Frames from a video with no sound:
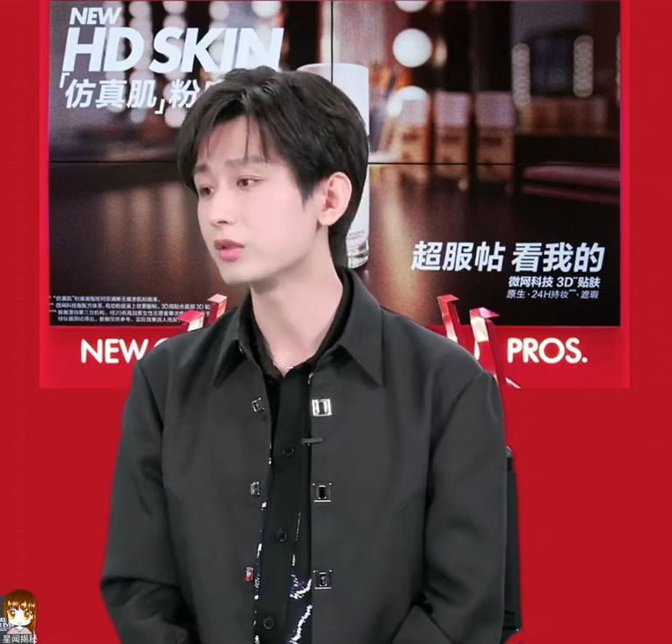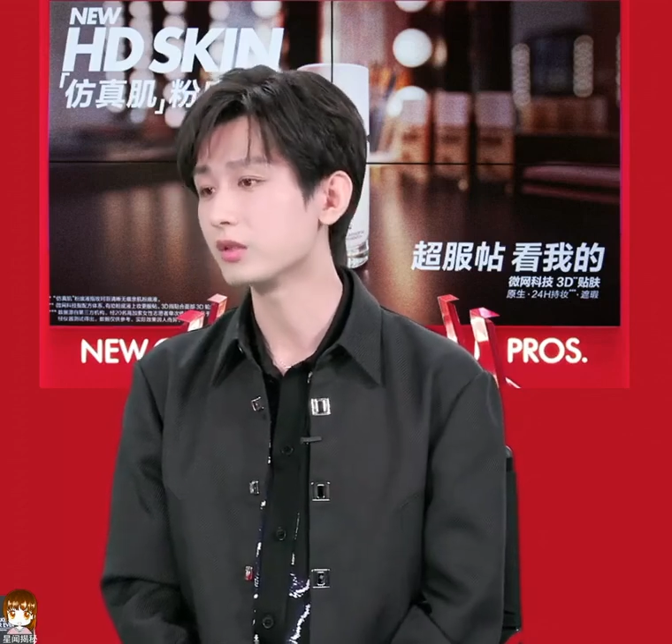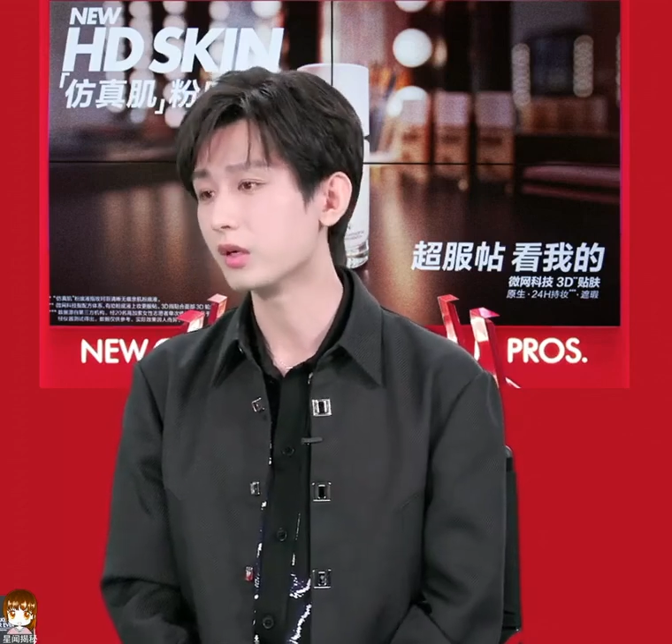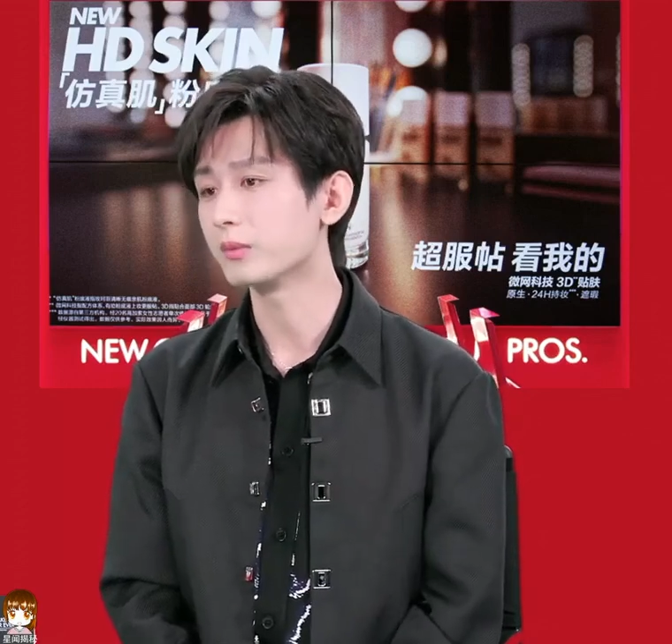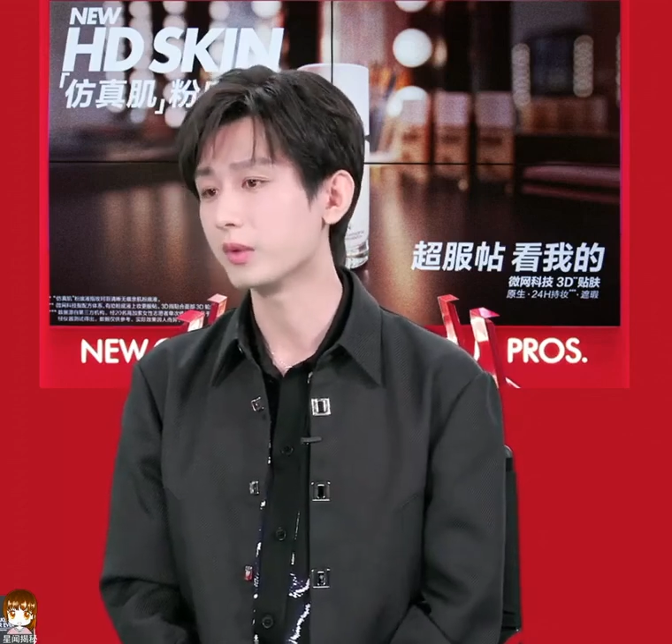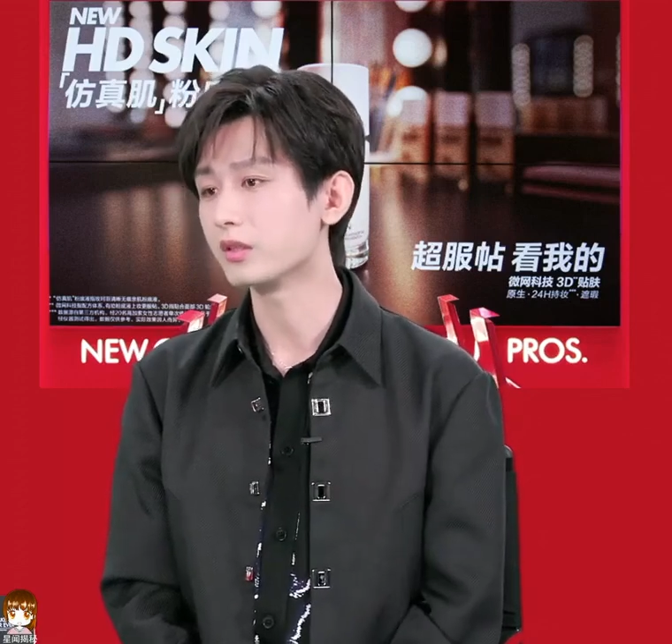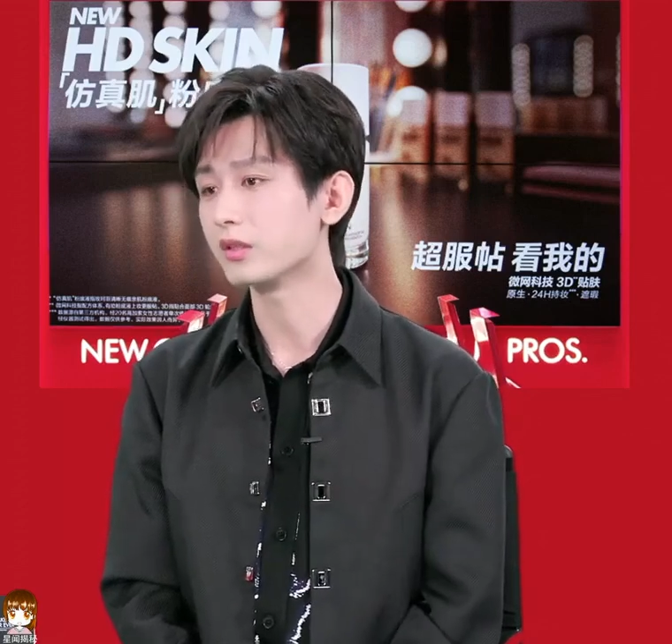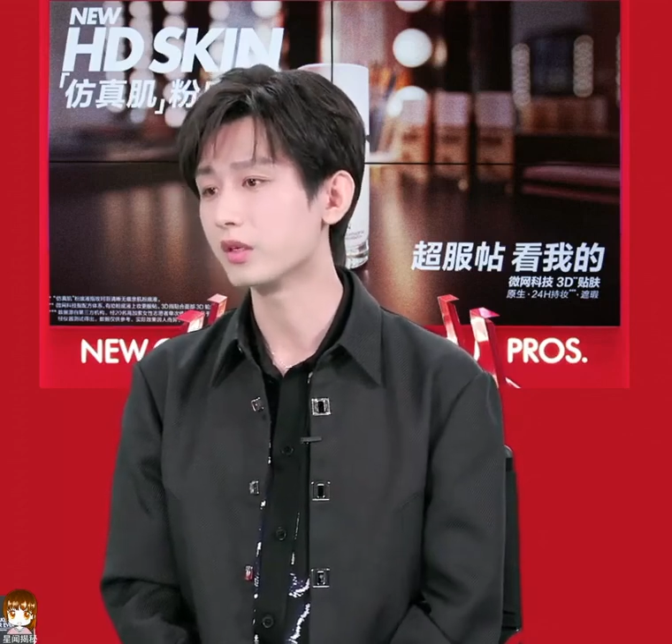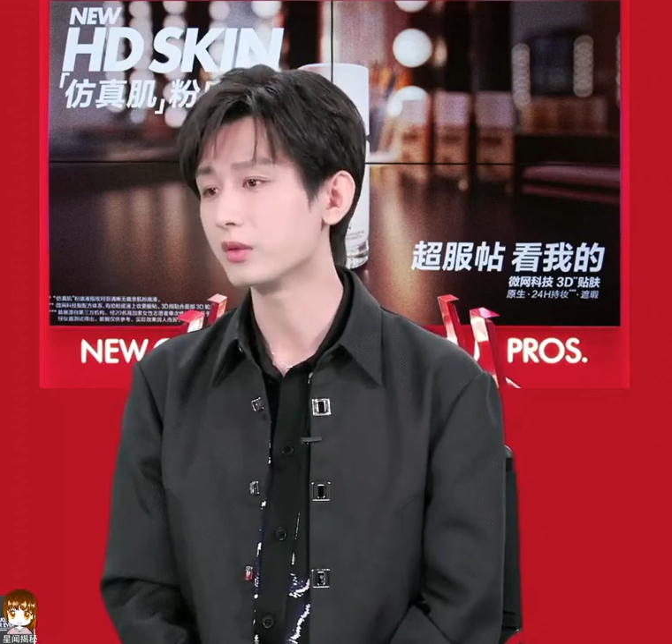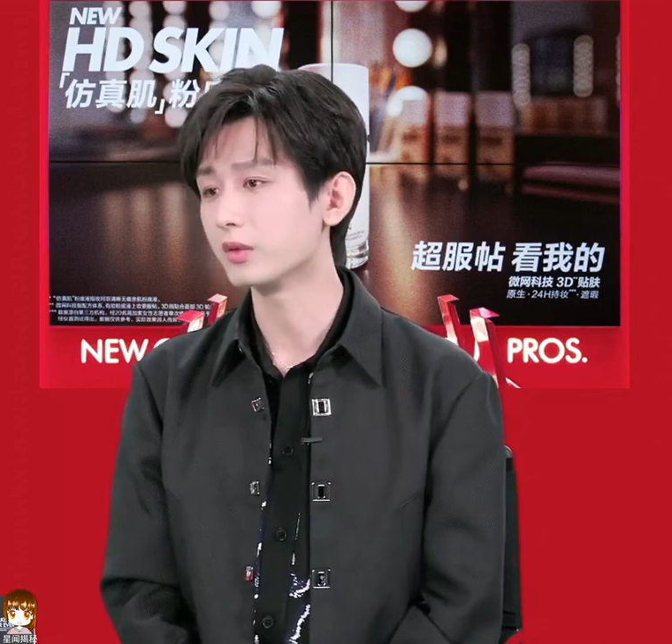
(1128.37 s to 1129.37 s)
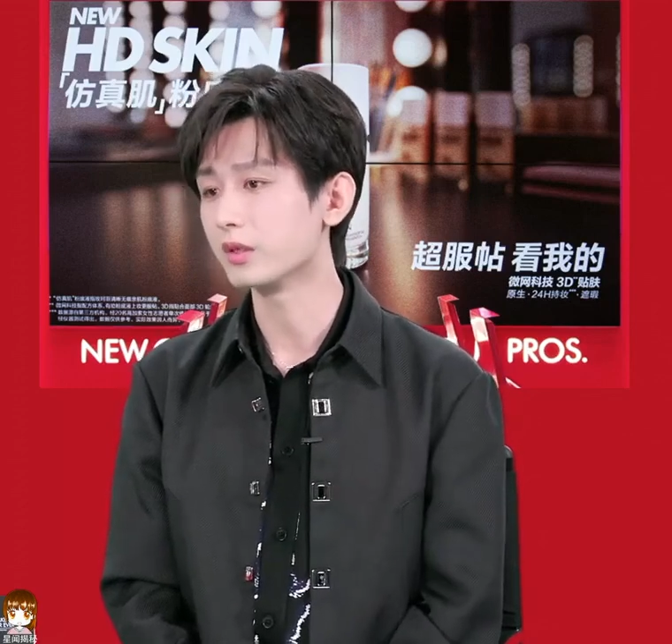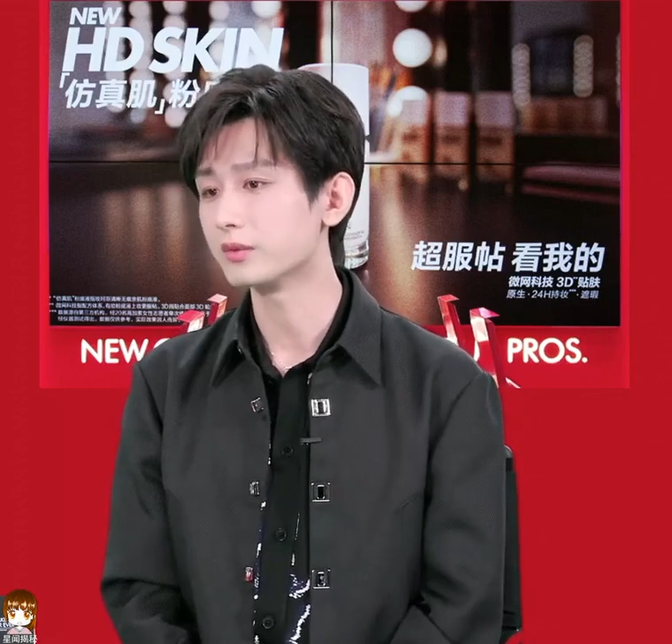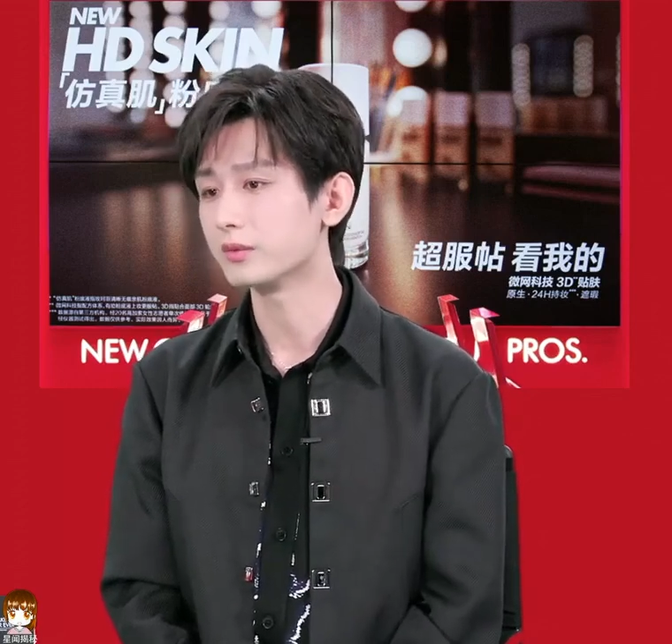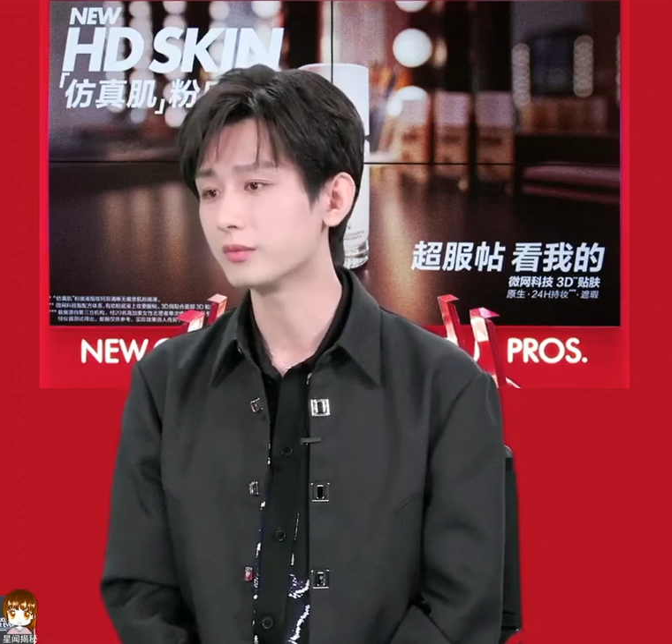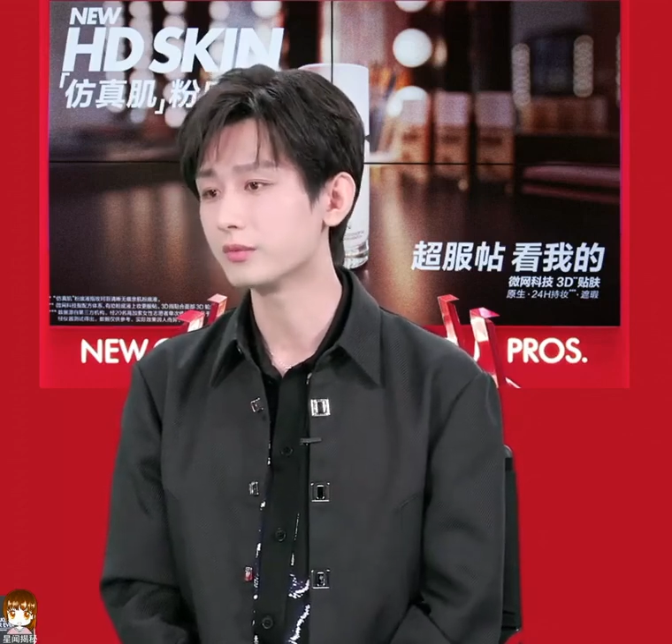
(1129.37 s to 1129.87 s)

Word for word: 道，每个演员